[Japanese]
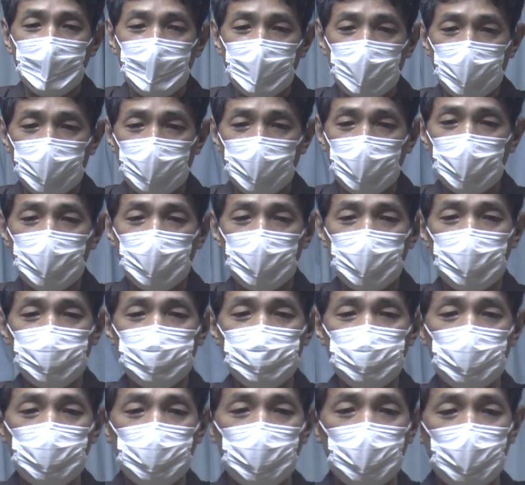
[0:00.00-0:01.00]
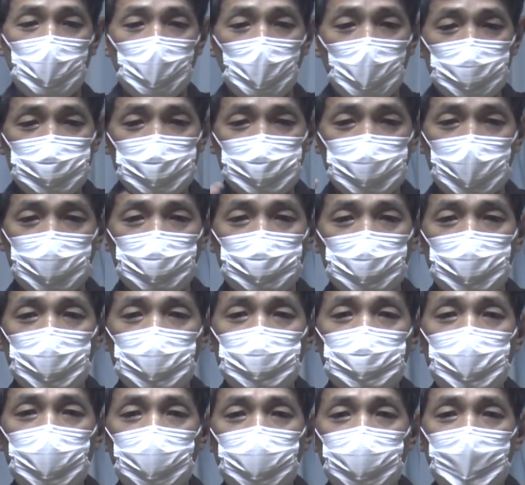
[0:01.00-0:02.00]
えー、その奥さんので
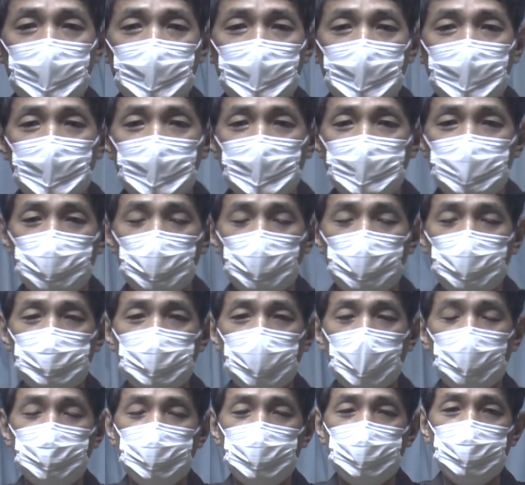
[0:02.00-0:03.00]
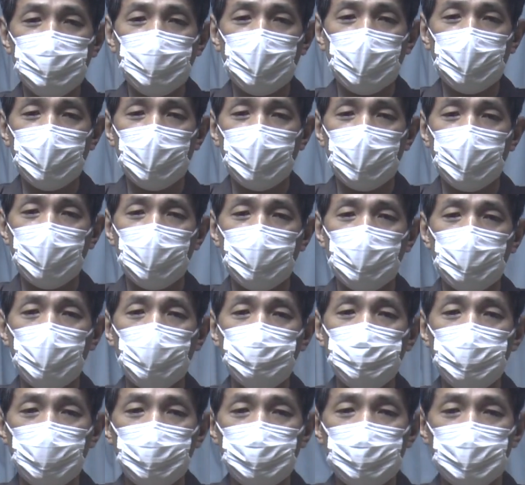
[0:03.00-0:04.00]
すね、その寂しさや
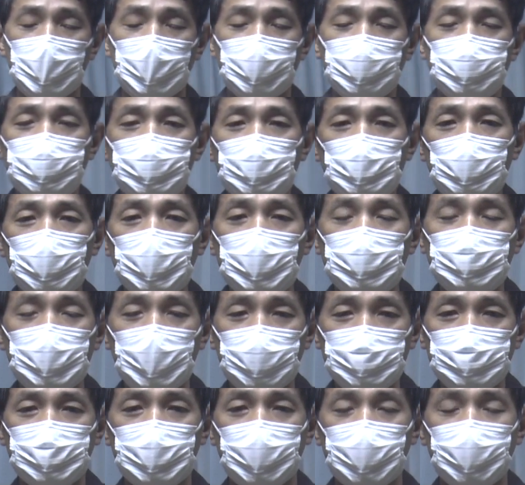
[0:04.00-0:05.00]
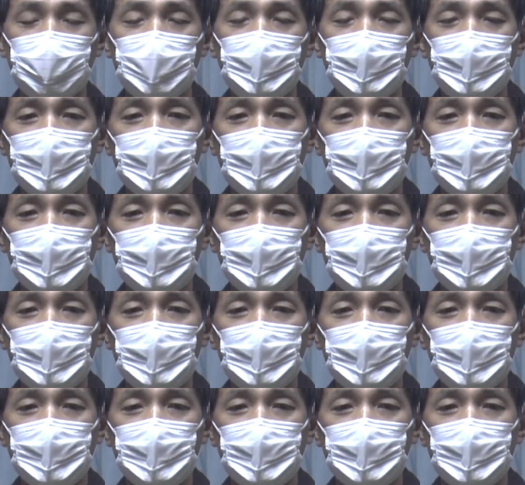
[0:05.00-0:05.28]
孤独感、これになって、